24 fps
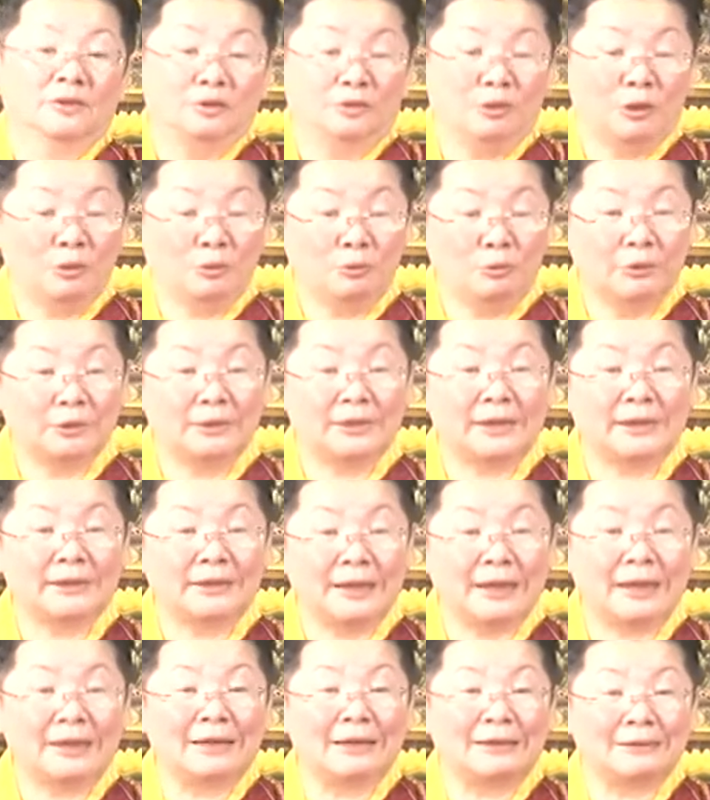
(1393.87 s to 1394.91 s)
所以我在
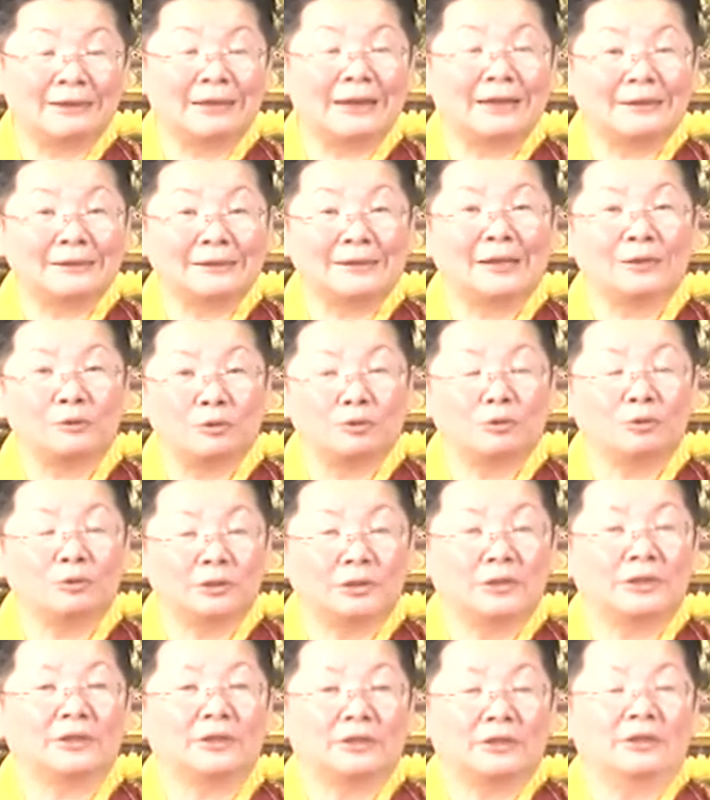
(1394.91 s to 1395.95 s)
带领大家做
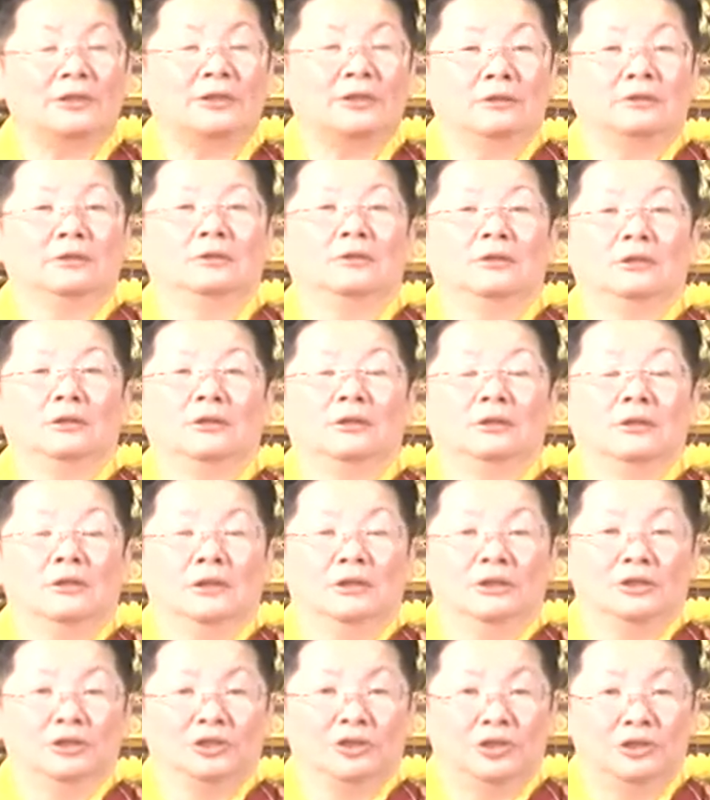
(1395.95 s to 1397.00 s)
这些，
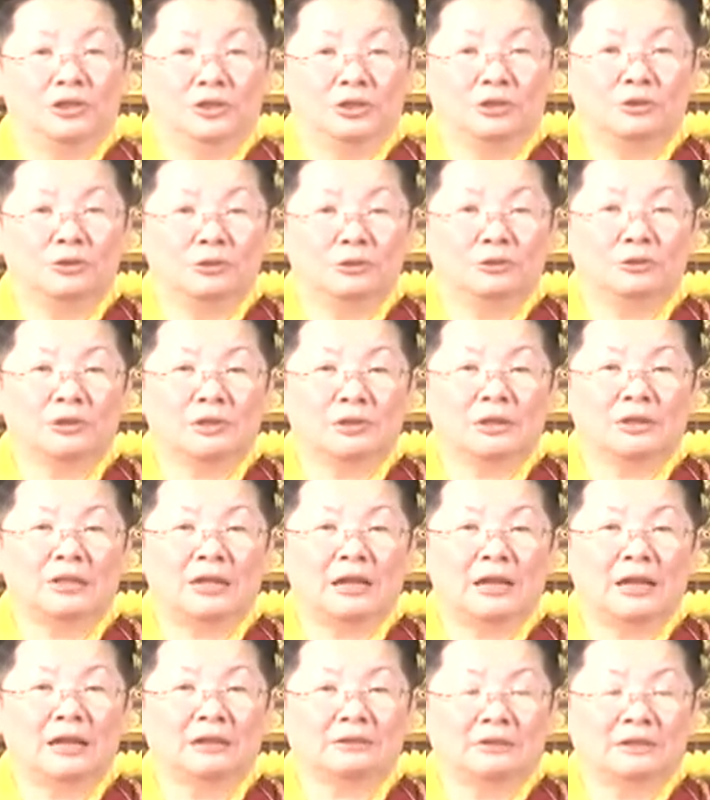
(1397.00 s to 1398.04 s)
其实就是
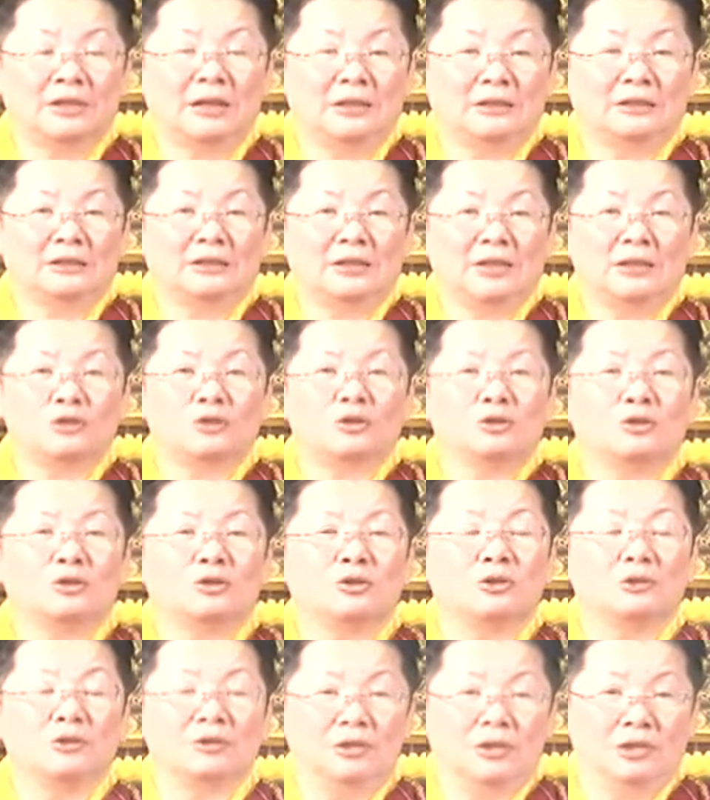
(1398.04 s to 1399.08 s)
在让大家
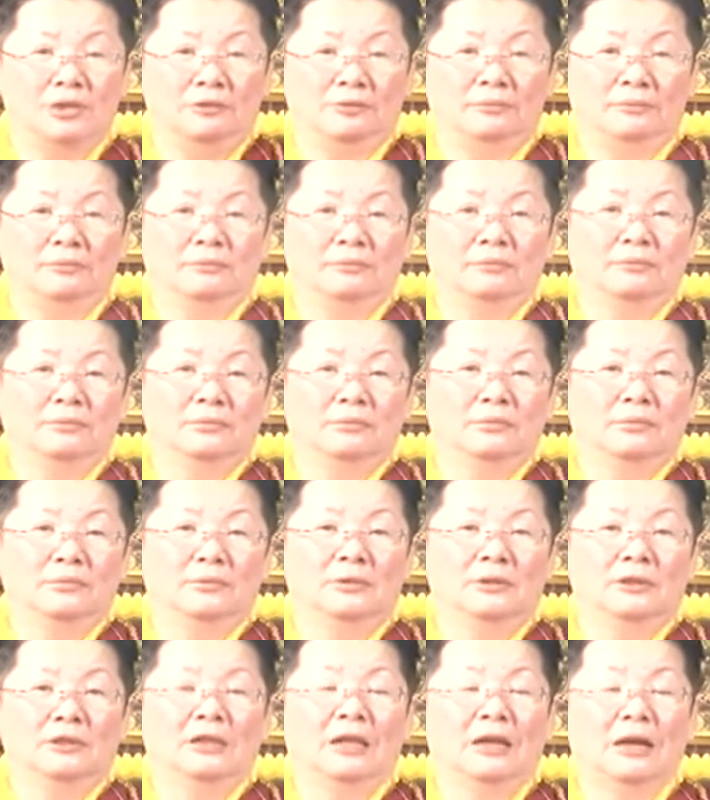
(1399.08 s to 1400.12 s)
训练、
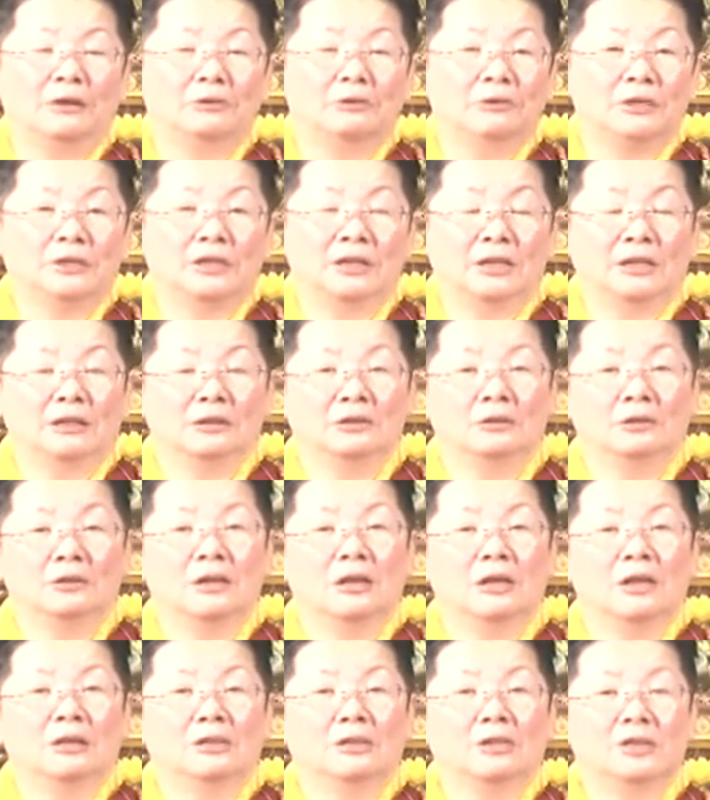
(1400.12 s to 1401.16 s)
了解、
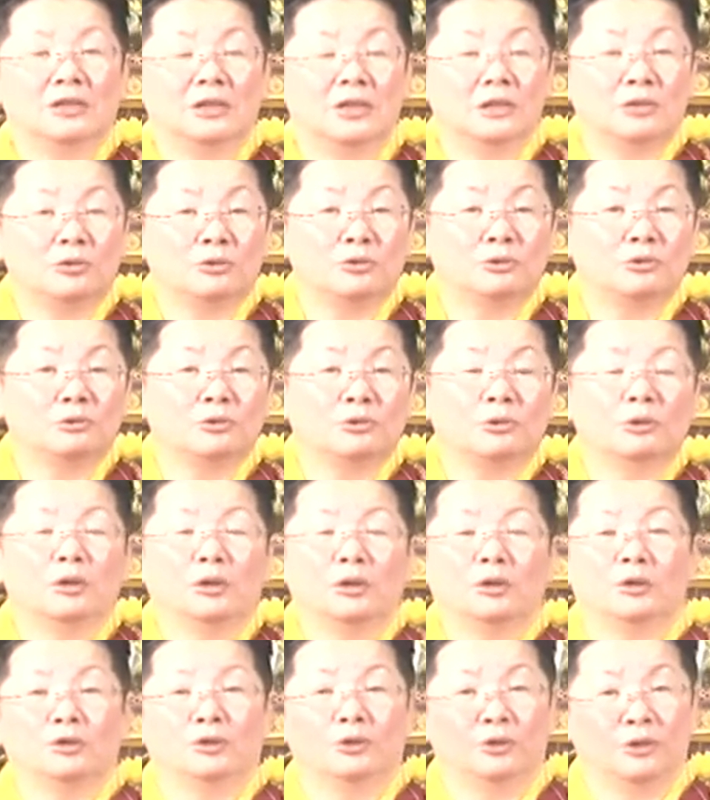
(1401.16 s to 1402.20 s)
接触、
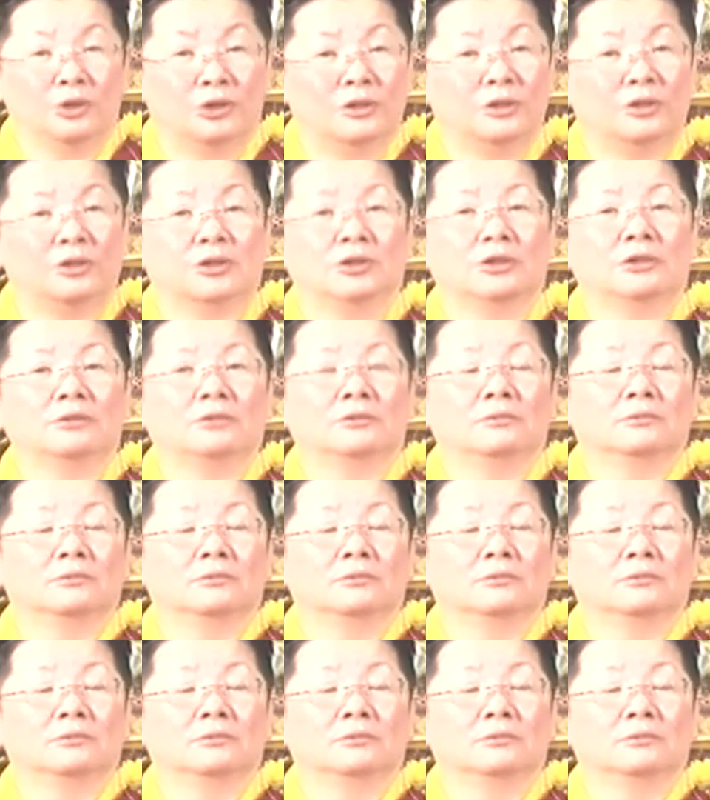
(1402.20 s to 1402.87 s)
学习。